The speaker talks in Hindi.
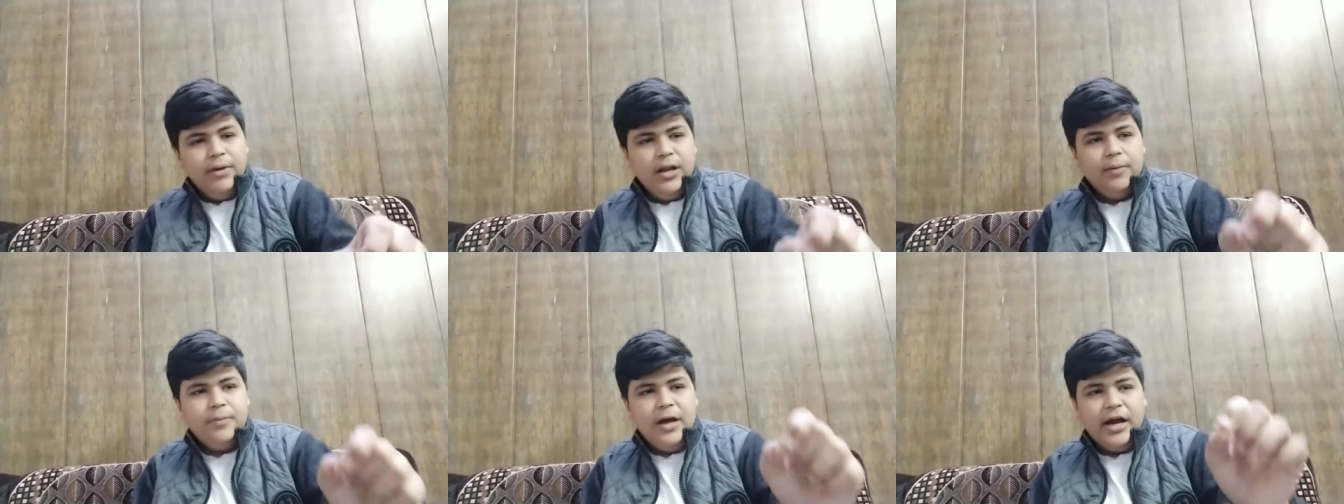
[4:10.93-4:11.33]

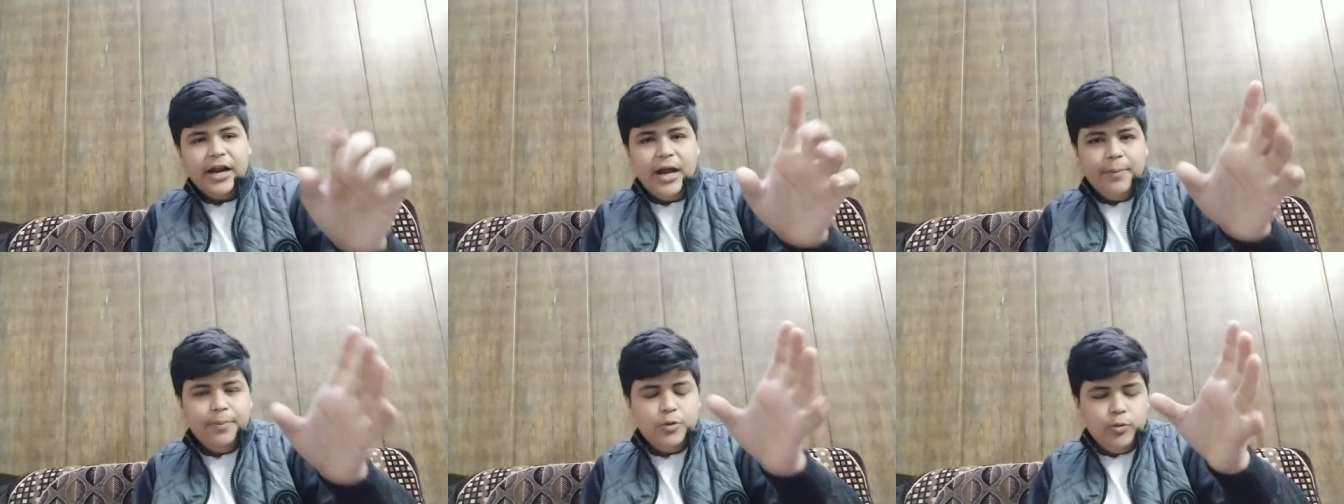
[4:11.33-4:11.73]
मतलब
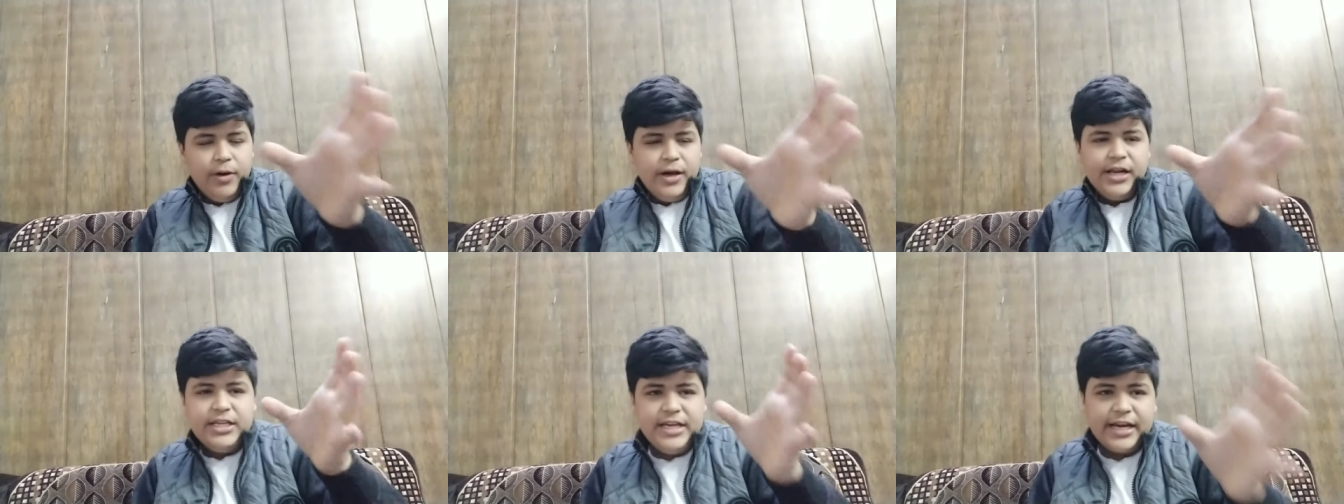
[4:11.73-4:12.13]
अगर आप
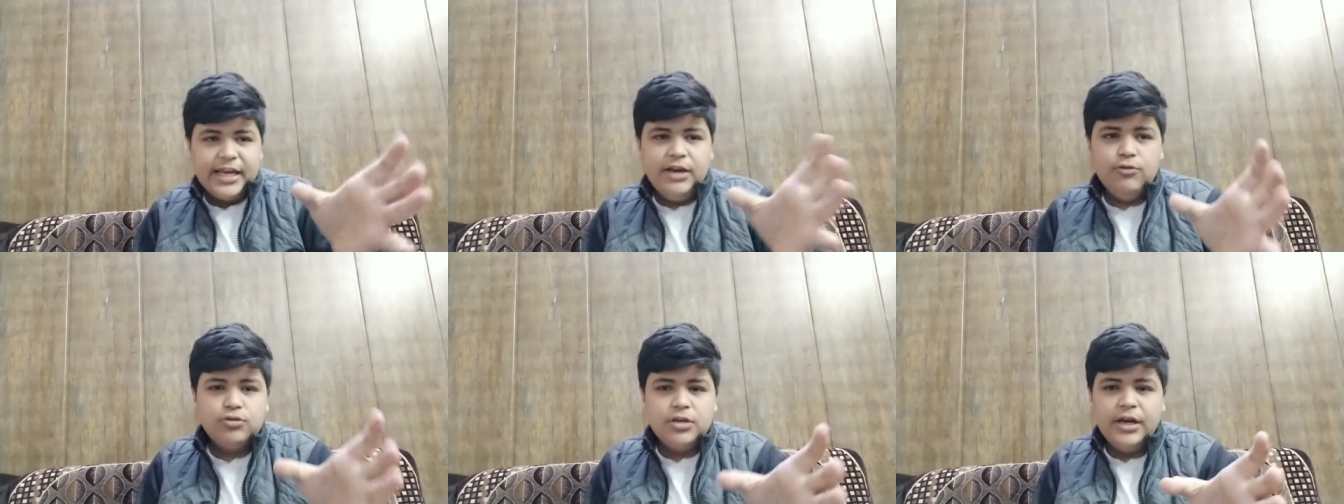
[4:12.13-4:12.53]
दोबारा
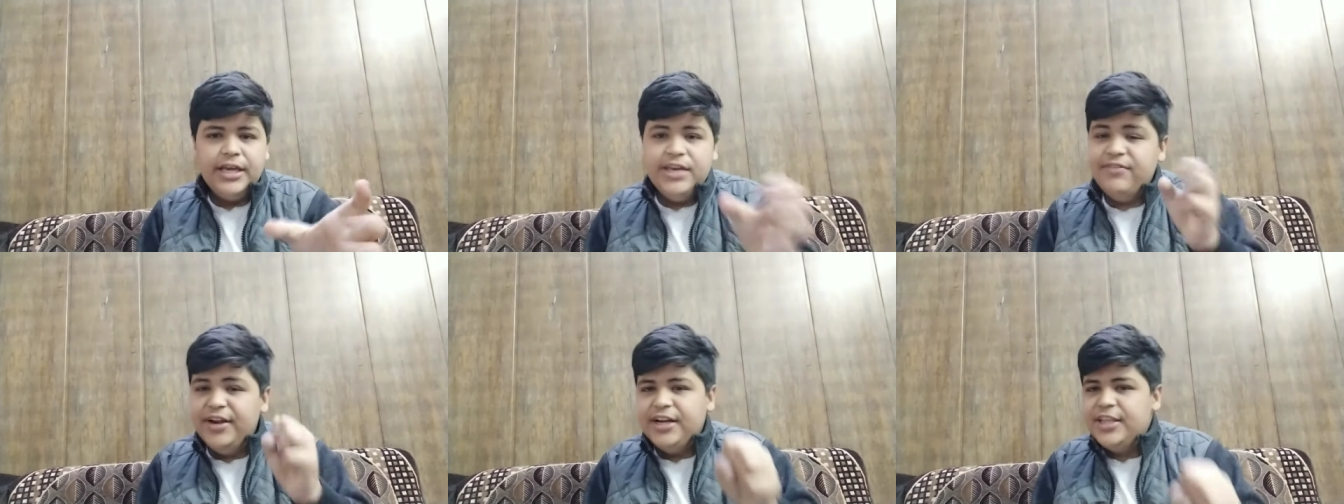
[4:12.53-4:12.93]
जाके उसका
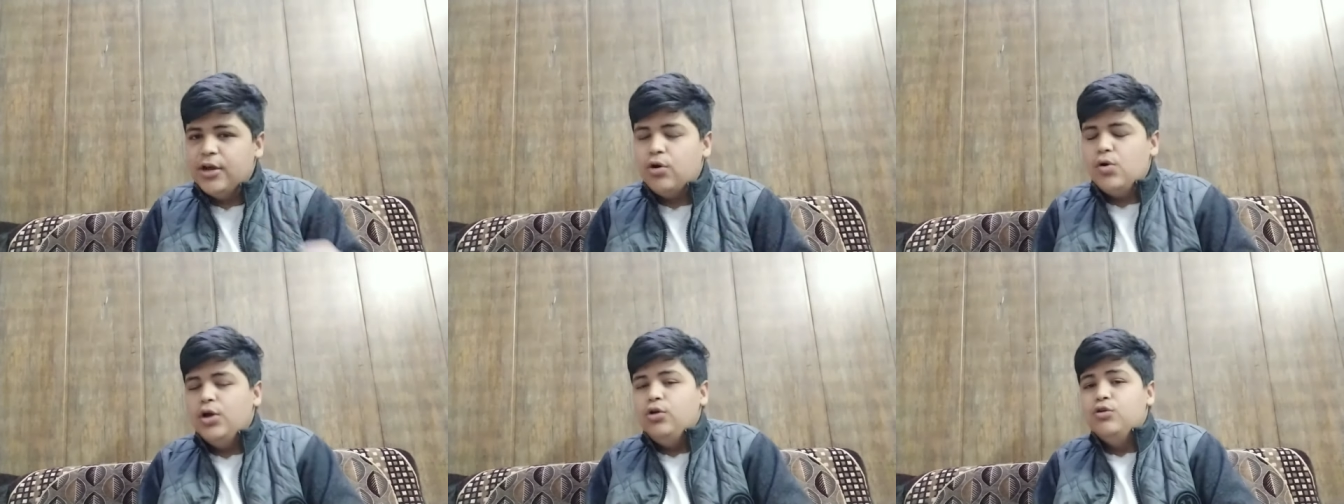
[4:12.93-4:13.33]
इवेंट
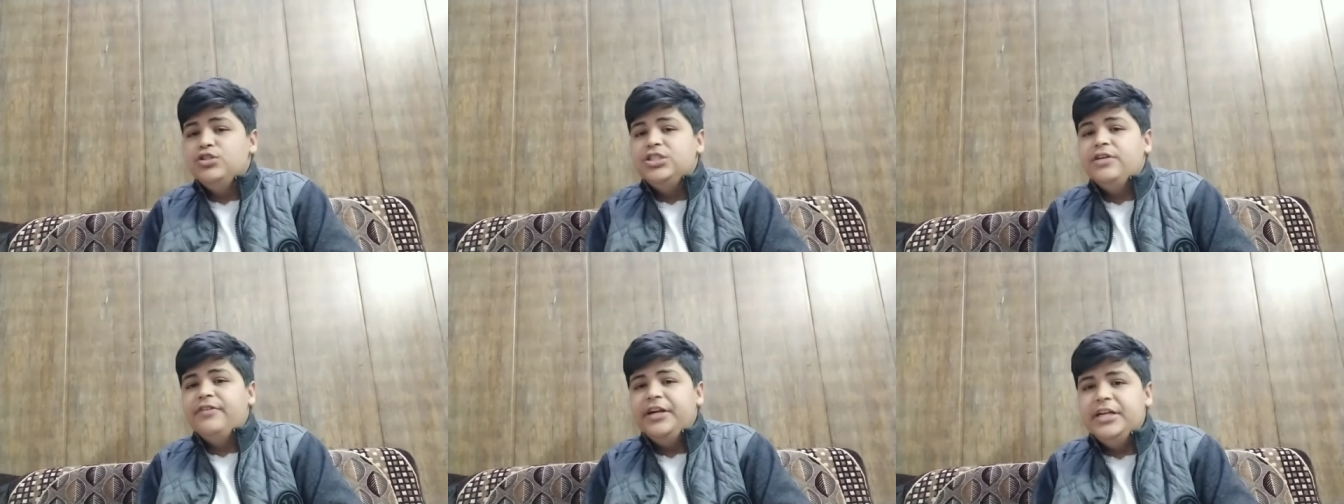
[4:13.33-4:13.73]
देखोगे
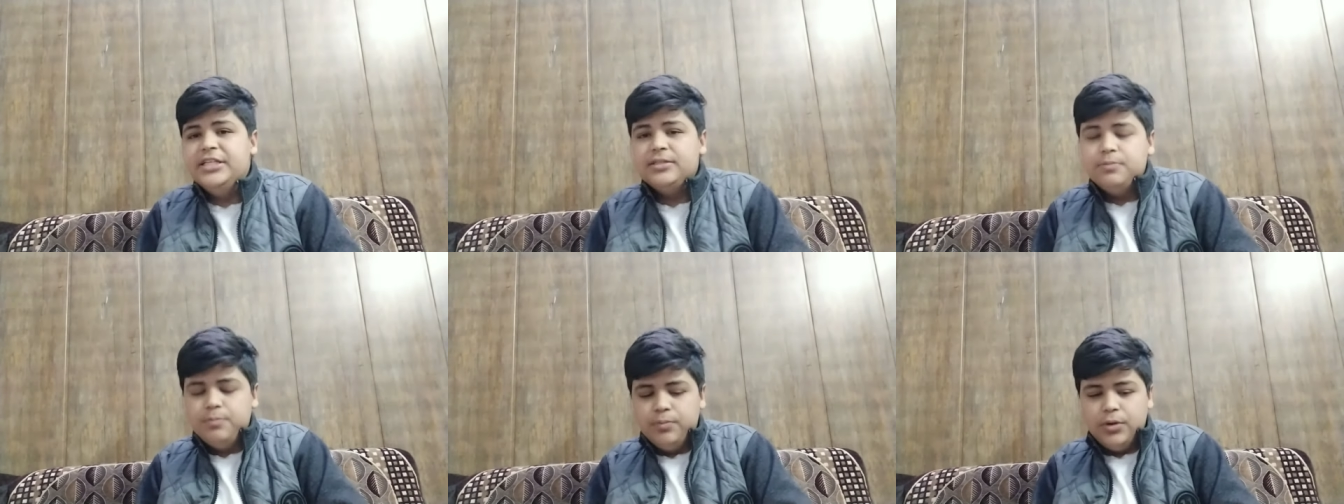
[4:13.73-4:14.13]
लॉन्च इवेंट
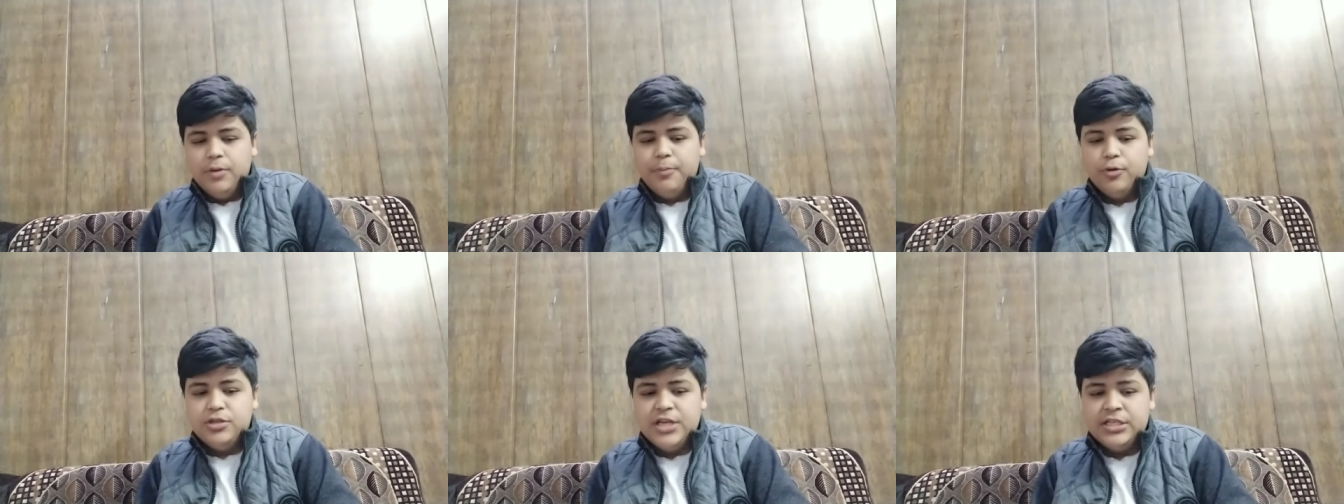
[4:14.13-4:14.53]
इस
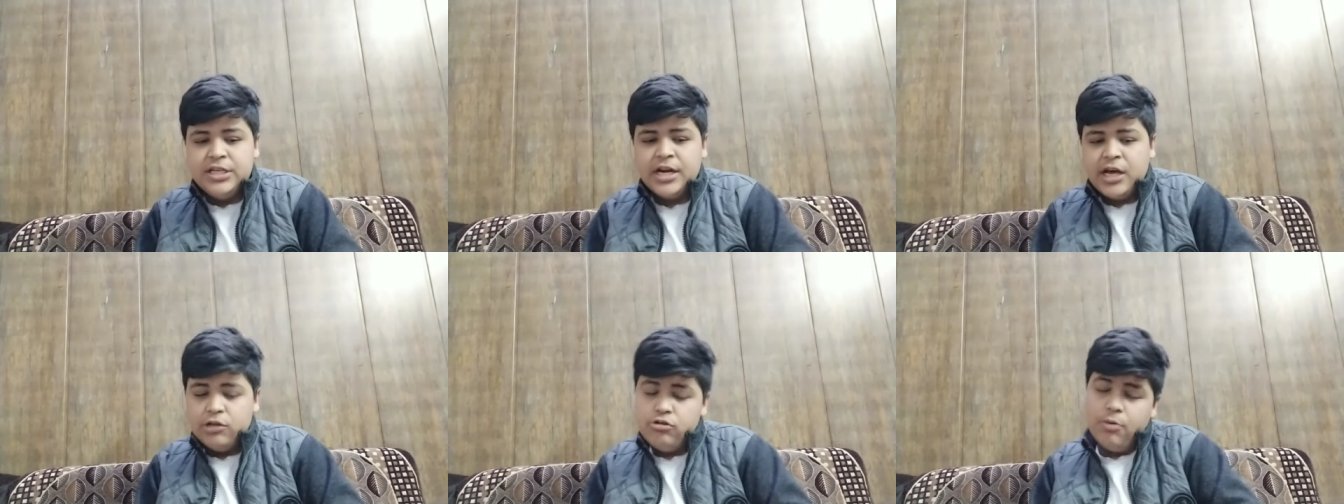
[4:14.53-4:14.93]

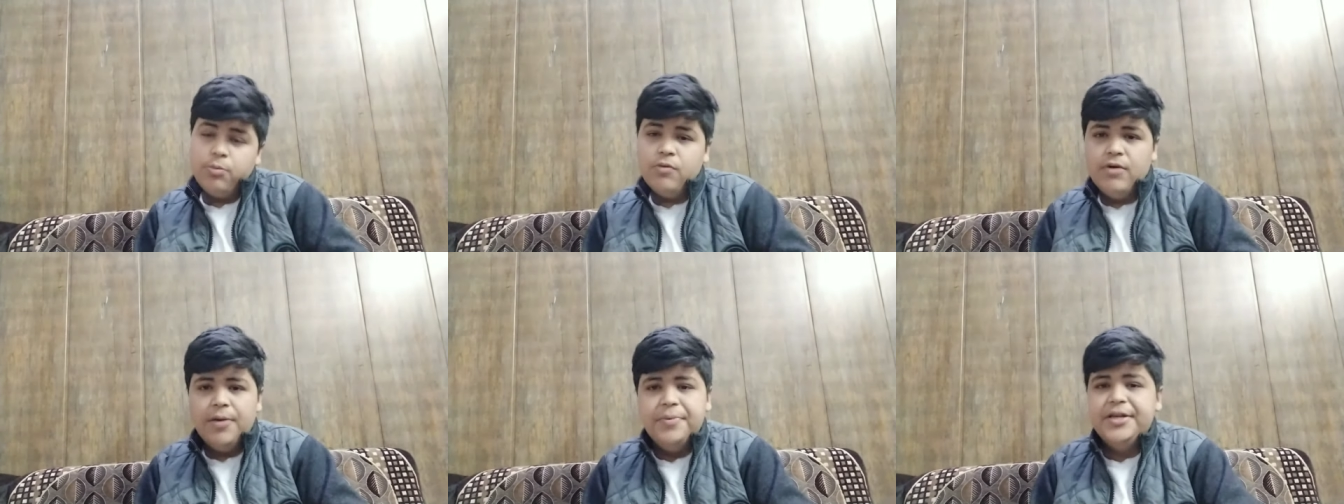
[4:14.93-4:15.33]
प्रोसेसर uh, का तो
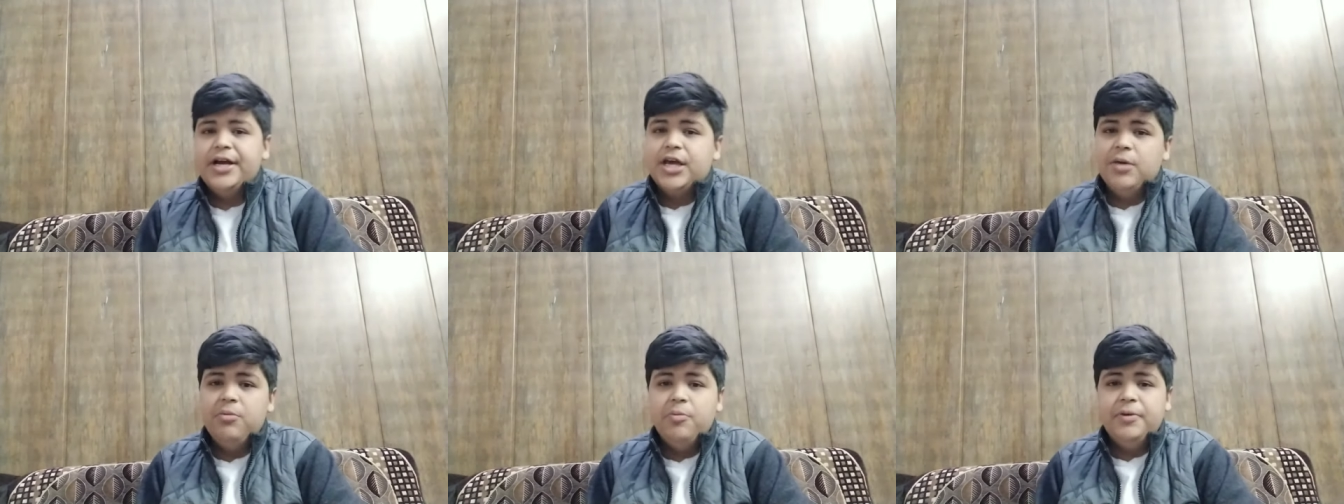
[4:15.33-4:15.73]
आपको वहाँ पे
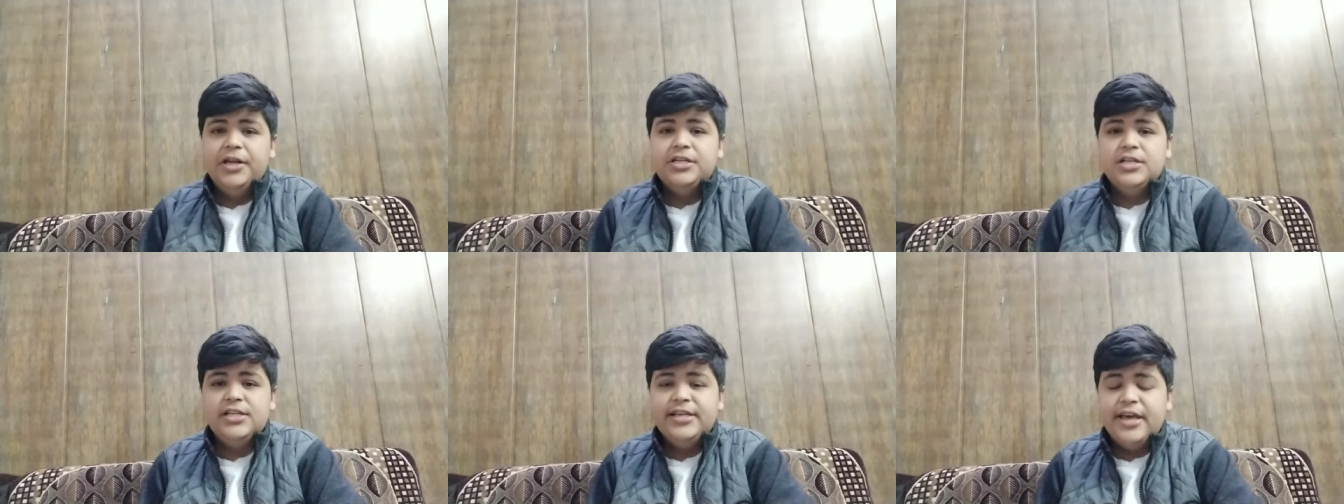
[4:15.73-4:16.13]
जाके भी
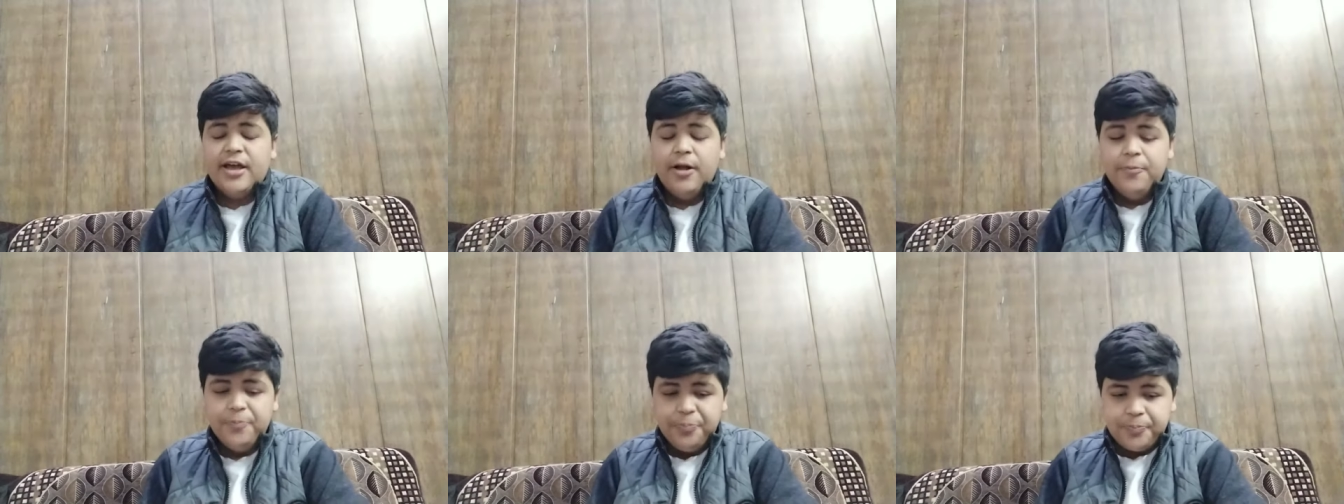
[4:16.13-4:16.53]
पता चल
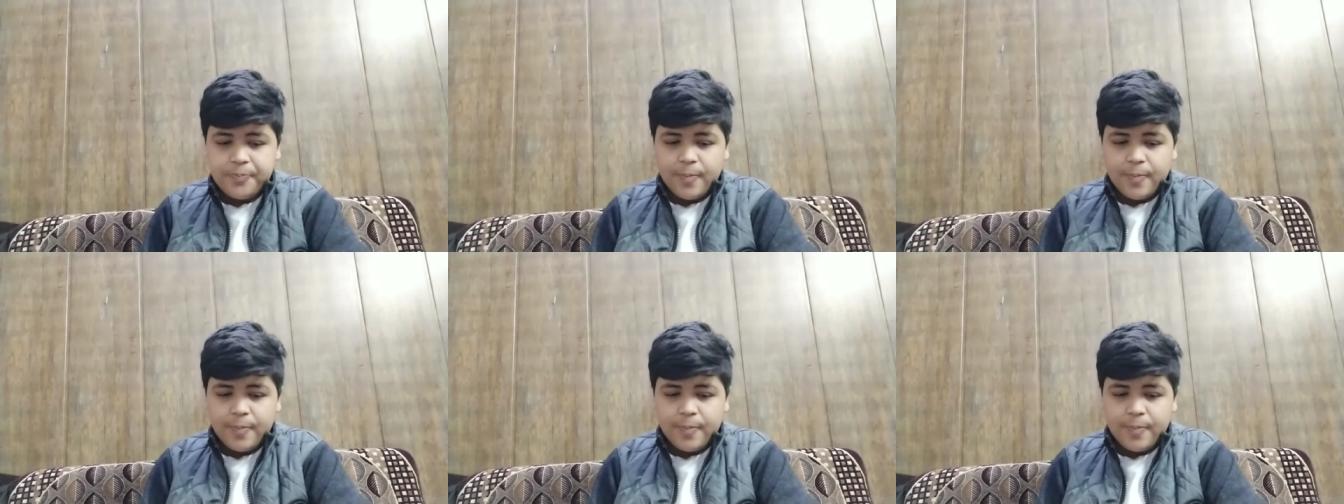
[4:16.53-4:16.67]
जाएगा